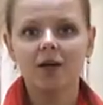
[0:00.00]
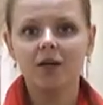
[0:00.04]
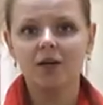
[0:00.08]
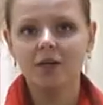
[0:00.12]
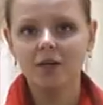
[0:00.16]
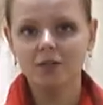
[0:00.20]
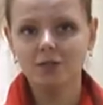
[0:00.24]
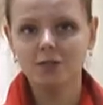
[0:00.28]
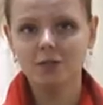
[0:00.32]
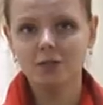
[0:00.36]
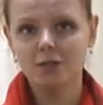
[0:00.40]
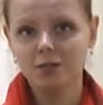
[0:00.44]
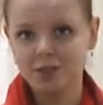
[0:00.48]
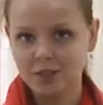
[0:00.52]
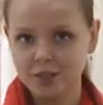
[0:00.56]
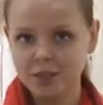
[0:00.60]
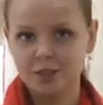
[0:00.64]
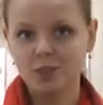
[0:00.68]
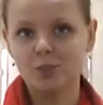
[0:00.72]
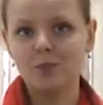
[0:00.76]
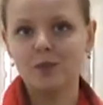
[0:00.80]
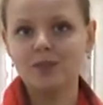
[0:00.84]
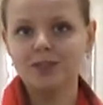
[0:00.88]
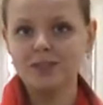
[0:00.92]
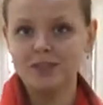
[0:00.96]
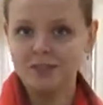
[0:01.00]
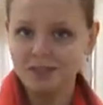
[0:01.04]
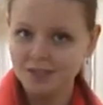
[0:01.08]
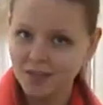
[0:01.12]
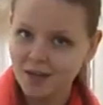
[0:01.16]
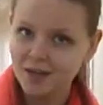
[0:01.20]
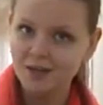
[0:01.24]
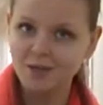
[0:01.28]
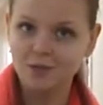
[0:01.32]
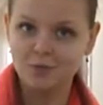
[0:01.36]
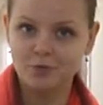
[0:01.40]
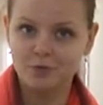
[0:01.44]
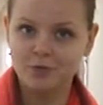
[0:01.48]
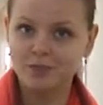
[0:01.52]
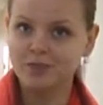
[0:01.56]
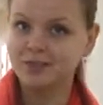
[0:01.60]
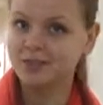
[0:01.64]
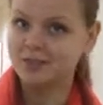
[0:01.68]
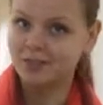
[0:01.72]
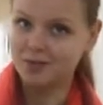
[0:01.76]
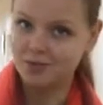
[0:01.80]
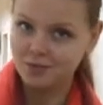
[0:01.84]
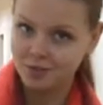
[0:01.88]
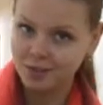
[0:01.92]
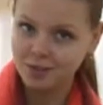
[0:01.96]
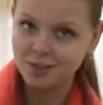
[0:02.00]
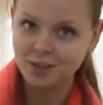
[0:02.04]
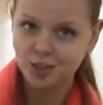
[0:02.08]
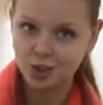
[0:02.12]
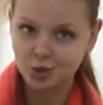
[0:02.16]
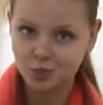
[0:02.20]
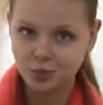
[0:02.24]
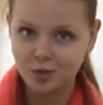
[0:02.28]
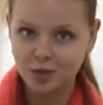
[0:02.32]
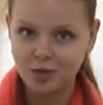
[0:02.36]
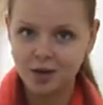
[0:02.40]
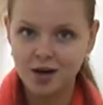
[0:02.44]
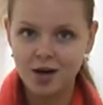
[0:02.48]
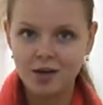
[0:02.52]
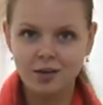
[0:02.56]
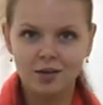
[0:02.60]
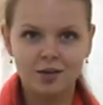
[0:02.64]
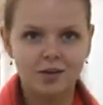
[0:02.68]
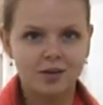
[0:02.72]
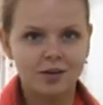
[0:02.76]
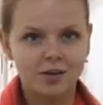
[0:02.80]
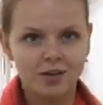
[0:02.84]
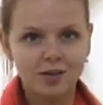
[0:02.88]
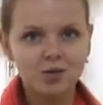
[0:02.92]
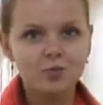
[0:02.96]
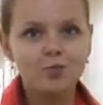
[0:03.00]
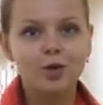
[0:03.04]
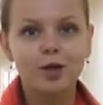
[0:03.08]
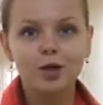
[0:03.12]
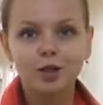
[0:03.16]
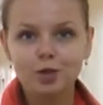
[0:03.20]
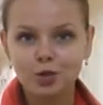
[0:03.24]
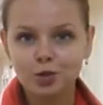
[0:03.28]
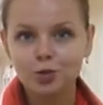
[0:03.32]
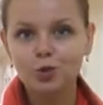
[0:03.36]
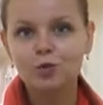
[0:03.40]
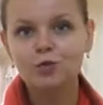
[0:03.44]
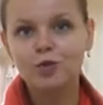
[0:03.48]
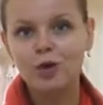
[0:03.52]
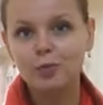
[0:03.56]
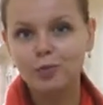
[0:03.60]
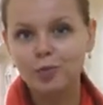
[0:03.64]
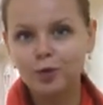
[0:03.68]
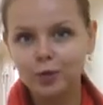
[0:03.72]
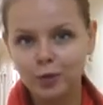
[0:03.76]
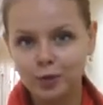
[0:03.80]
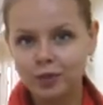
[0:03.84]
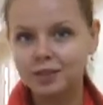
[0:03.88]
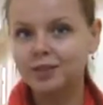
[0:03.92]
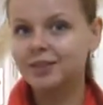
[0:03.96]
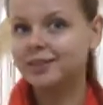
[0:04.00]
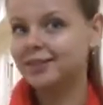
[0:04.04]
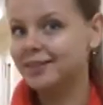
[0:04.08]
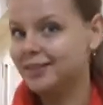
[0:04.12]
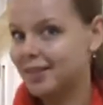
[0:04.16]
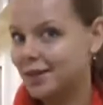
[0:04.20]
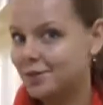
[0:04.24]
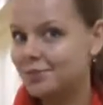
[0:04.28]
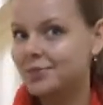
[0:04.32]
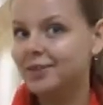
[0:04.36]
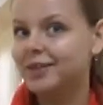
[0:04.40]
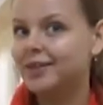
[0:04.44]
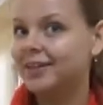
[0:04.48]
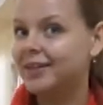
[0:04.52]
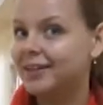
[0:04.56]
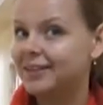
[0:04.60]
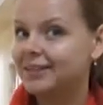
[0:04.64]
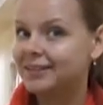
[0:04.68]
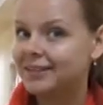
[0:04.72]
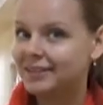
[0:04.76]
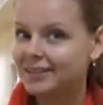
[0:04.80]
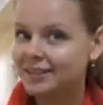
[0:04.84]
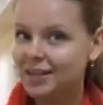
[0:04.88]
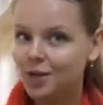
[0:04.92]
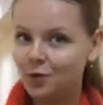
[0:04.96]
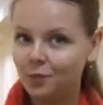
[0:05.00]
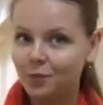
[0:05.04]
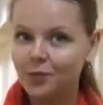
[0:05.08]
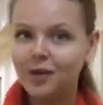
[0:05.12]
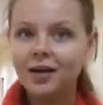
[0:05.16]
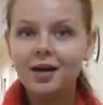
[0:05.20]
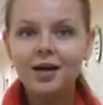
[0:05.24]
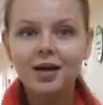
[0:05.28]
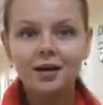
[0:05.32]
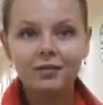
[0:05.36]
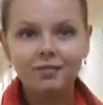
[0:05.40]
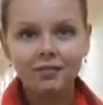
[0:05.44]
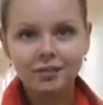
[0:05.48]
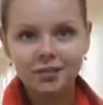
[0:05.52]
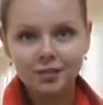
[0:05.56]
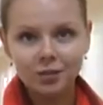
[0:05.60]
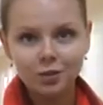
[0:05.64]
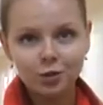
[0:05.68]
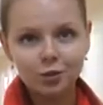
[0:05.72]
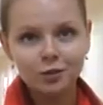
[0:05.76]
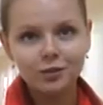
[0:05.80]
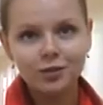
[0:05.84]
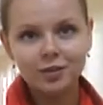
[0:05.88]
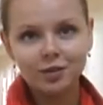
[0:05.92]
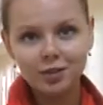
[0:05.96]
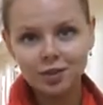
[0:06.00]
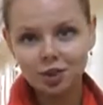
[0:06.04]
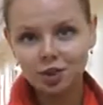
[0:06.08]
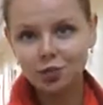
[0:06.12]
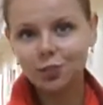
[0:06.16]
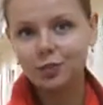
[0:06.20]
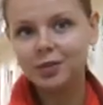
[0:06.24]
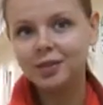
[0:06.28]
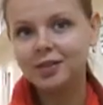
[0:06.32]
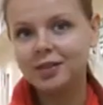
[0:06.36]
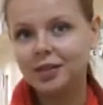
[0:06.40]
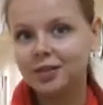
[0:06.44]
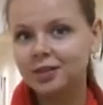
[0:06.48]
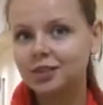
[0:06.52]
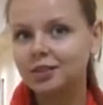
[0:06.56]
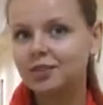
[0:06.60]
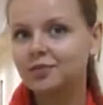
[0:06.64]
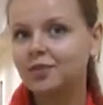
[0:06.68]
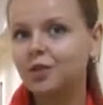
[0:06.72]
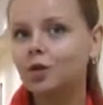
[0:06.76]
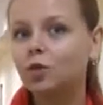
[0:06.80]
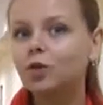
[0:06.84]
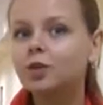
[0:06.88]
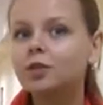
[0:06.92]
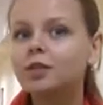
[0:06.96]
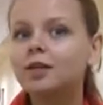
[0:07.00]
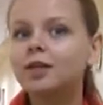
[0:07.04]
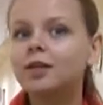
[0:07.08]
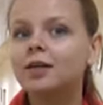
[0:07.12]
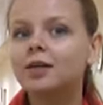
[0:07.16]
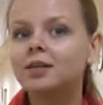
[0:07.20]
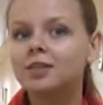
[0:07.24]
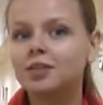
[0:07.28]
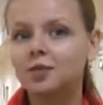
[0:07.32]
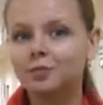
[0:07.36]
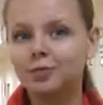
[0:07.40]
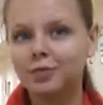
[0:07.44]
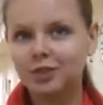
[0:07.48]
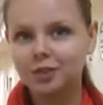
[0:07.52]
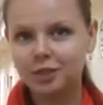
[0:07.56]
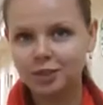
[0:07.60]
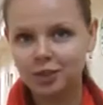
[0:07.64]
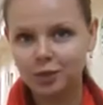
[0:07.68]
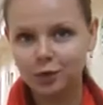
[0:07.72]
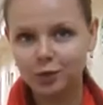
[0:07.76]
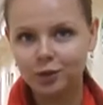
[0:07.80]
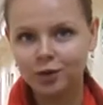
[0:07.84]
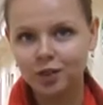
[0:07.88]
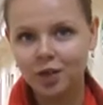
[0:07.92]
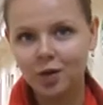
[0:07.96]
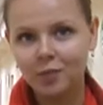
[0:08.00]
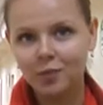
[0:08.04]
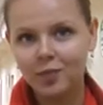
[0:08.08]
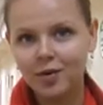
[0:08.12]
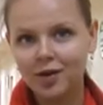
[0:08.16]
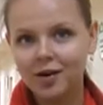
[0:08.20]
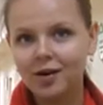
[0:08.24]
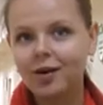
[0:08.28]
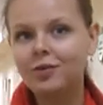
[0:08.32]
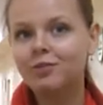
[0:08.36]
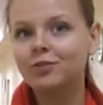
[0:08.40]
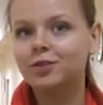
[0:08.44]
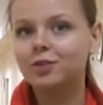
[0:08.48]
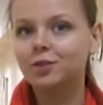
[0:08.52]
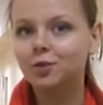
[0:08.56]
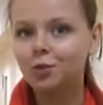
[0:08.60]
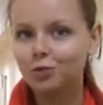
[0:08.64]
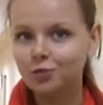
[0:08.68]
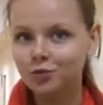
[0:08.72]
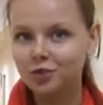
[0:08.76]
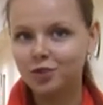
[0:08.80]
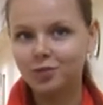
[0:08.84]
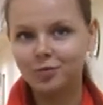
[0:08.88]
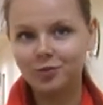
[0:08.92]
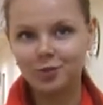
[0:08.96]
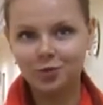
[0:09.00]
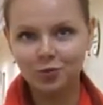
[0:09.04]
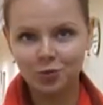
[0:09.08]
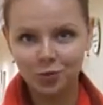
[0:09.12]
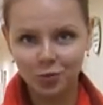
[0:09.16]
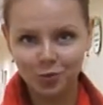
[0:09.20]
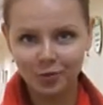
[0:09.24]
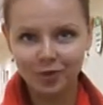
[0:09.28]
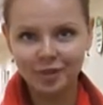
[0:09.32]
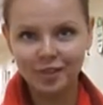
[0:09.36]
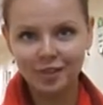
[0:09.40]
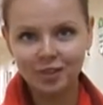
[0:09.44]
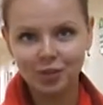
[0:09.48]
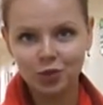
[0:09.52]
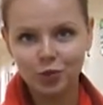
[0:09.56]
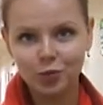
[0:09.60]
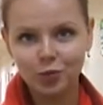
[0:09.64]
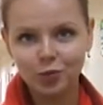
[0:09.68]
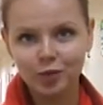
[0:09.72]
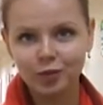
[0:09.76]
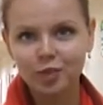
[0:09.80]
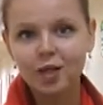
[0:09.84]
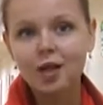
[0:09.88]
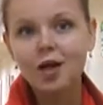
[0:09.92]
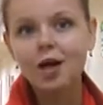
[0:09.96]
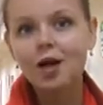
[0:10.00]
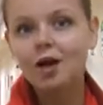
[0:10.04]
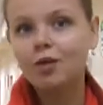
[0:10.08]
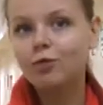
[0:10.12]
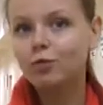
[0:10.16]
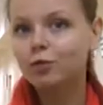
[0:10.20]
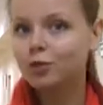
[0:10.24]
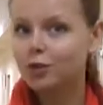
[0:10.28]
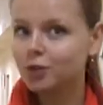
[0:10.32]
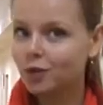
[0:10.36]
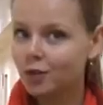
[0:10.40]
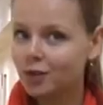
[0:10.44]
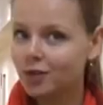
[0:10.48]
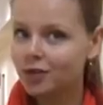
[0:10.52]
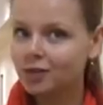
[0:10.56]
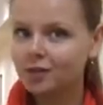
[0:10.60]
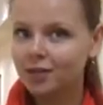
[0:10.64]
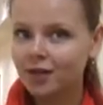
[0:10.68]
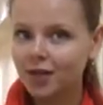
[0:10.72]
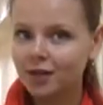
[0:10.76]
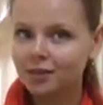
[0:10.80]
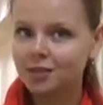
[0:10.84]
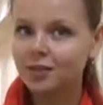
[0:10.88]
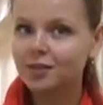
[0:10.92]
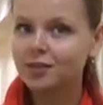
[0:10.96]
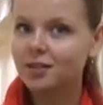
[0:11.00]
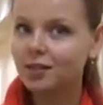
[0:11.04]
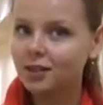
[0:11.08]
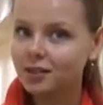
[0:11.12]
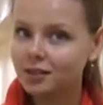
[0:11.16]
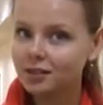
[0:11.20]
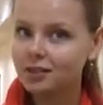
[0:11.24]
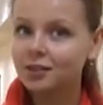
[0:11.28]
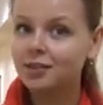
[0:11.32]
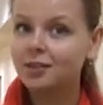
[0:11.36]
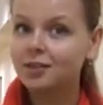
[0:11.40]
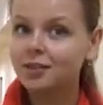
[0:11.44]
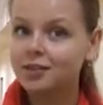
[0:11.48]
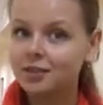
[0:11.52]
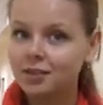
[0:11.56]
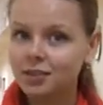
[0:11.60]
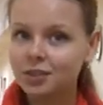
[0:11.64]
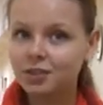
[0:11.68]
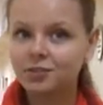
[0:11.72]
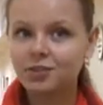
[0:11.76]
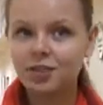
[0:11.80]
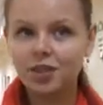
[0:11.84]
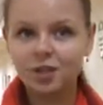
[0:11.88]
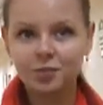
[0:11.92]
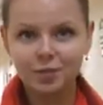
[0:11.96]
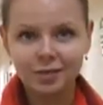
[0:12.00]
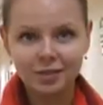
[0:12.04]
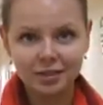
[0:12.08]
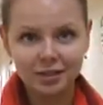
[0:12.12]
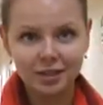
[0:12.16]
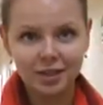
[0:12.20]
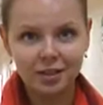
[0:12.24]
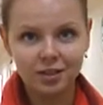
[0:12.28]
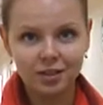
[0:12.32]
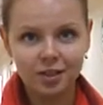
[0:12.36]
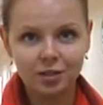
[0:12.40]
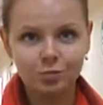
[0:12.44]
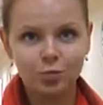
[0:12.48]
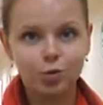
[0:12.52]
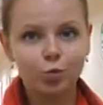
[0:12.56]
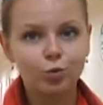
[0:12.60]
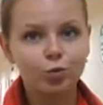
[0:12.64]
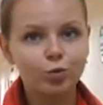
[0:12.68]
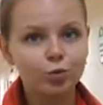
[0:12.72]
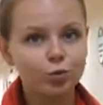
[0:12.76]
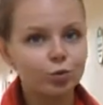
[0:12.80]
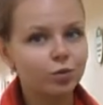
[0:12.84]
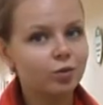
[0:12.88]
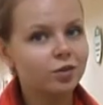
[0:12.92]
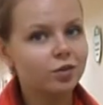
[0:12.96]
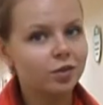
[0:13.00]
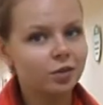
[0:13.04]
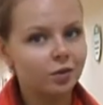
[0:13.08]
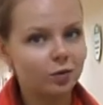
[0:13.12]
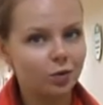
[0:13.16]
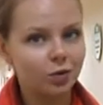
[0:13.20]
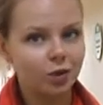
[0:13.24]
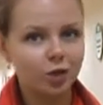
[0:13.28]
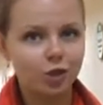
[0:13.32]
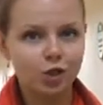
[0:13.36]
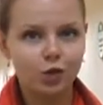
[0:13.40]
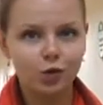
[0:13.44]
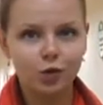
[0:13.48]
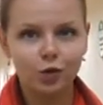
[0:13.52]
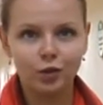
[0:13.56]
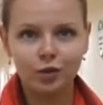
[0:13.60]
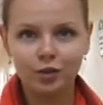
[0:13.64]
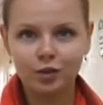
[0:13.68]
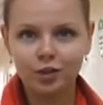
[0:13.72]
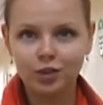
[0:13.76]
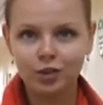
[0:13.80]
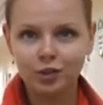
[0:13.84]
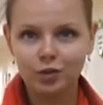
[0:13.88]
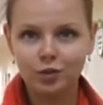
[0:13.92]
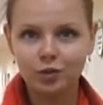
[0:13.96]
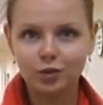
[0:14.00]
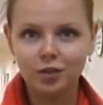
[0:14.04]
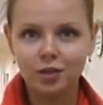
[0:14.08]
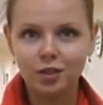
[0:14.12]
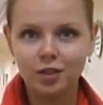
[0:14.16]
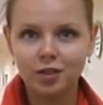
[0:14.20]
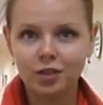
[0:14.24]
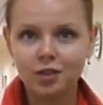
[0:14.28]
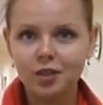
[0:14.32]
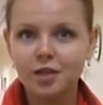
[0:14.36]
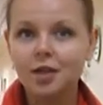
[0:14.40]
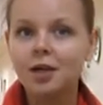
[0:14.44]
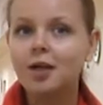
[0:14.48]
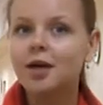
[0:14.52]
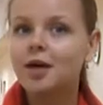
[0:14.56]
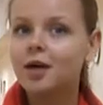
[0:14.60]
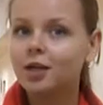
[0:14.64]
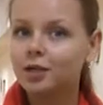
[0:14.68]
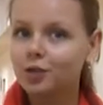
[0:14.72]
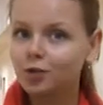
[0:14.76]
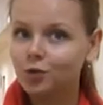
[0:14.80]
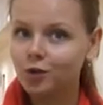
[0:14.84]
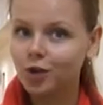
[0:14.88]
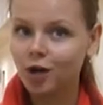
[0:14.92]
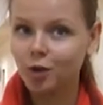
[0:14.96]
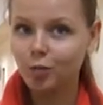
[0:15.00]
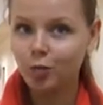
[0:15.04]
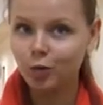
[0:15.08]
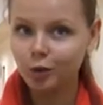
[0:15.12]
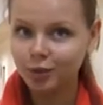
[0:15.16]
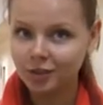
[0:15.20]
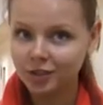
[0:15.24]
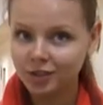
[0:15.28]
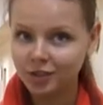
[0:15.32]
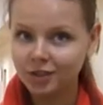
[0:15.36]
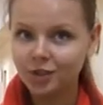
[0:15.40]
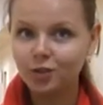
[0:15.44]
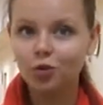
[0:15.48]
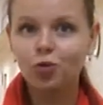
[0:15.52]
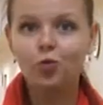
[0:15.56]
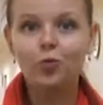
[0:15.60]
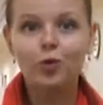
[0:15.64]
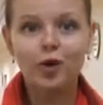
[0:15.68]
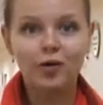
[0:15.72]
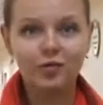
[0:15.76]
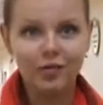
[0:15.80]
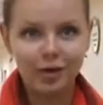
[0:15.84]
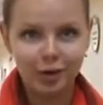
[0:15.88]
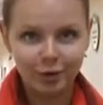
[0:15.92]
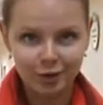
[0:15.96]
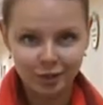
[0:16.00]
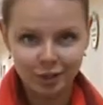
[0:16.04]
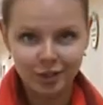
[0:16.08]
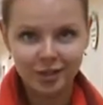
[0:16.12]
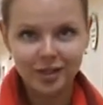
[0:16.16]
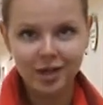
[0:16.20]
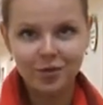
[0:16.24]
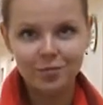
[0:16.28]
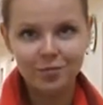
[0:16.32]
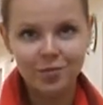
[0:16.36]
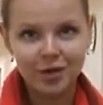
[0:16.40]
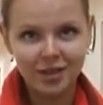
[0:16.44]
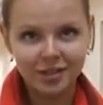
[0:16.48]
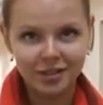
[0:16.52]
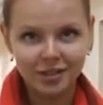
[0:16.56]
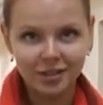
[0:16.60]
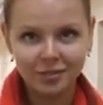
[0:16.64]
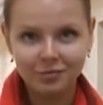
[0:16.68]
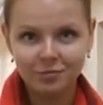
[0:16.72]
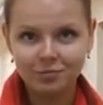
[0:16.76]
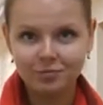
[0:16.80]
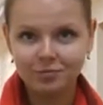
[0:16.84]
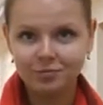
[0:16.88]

Изучение материалов, изготовление шпаргалок и большой вопрос, сдам или не сдам. Весной 2015 года экзаменационная пора вновь неминуемо наступит. Вот только на этот раз делиться своими знаниями будут не только школьники и студенты, но и работники управляющих компаний.